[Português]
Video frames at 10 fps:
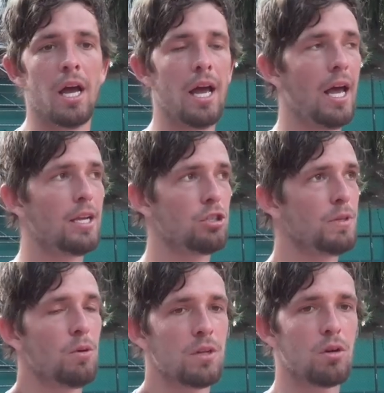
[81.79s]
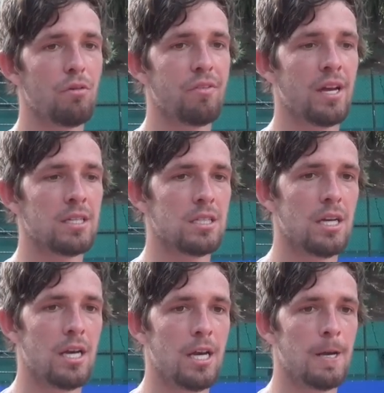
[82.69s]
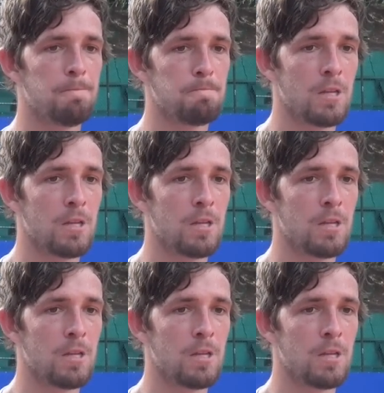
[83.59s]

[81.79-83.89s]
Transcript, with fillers: é, isso me deu muita confiança. É,